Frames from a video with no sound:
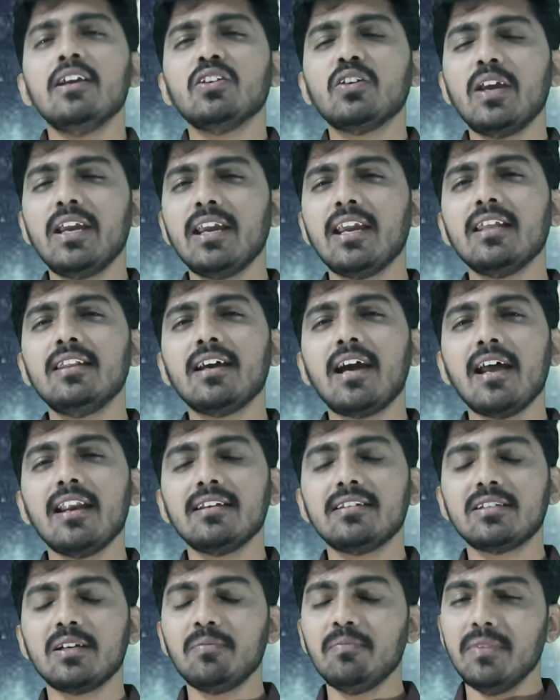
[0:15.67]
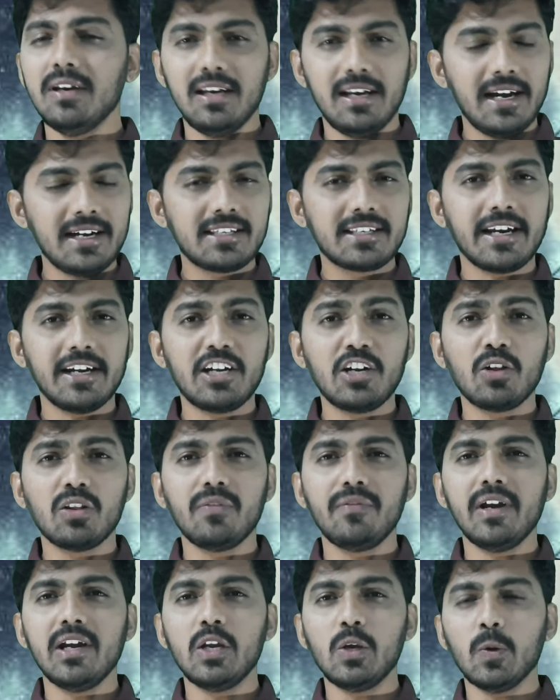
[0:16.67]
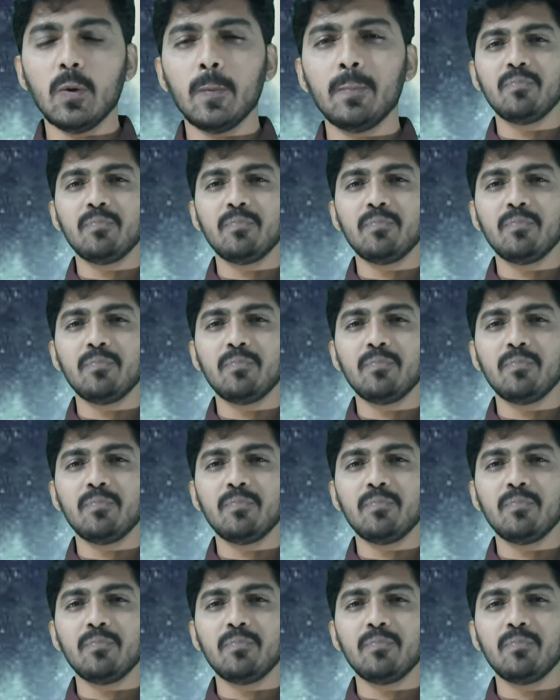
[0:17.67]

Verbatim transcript: సో ఇంకెందుకు ఆలస్యం లెట్స్ గెట్ ఇన్ టు ద వీడియో